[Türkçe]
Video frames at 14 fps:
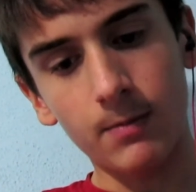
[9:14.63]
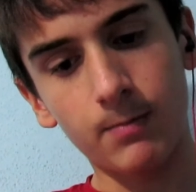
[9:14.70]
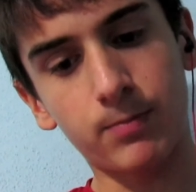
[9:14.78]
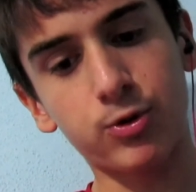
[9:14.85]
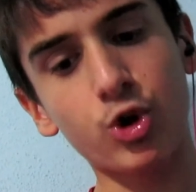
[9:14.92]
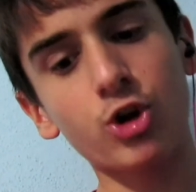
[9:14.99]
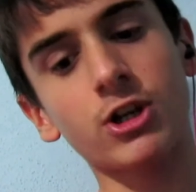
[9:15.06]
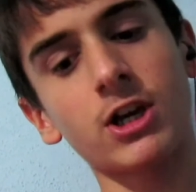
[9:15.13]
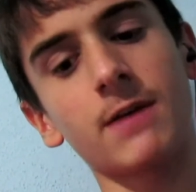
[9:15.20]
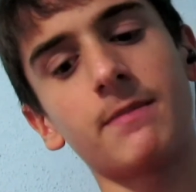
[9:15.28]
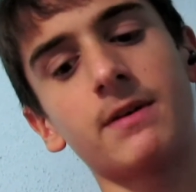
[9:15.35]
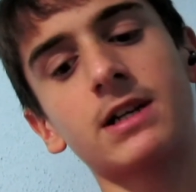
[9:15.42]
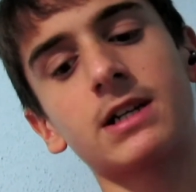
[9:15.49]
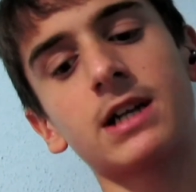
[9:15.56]
Pro
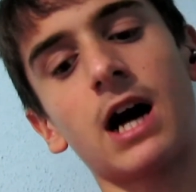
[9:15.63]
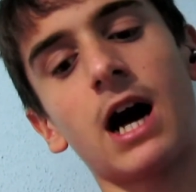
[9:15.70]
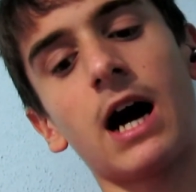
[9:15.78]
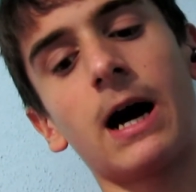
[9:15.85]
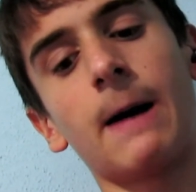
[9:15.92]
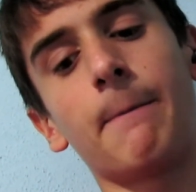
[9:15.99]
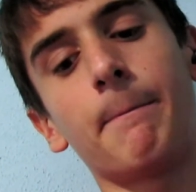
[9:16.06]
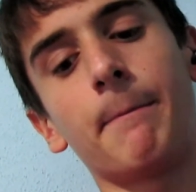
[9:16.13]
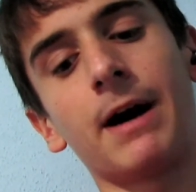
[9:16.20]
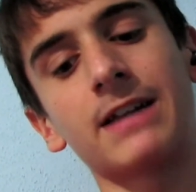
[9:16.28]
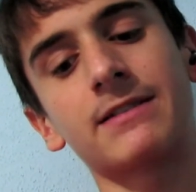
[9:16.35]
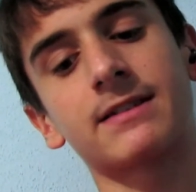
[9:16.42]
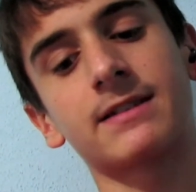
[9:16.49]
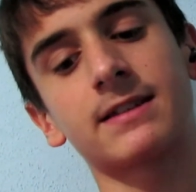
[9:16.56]
Gamer
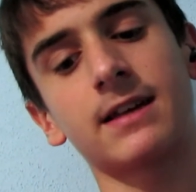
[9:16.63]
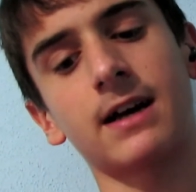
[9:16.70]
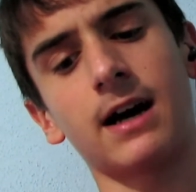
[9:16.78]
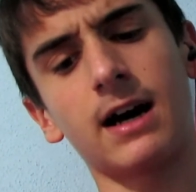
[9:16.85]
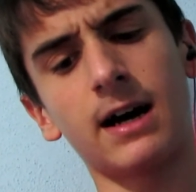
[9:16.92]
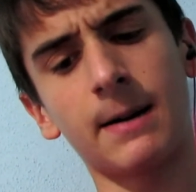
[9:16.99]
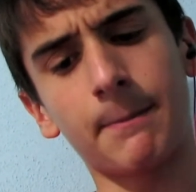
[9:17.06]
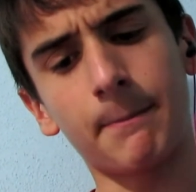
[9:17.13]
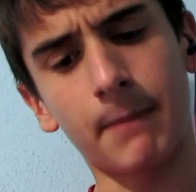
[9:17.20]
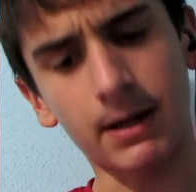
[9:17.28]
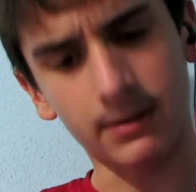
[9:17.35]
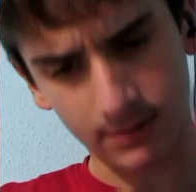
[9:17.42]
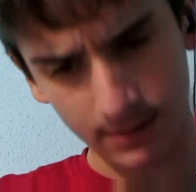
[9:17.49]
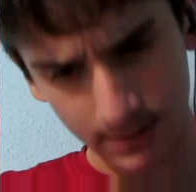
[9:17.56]
Ahmet, Ahmet,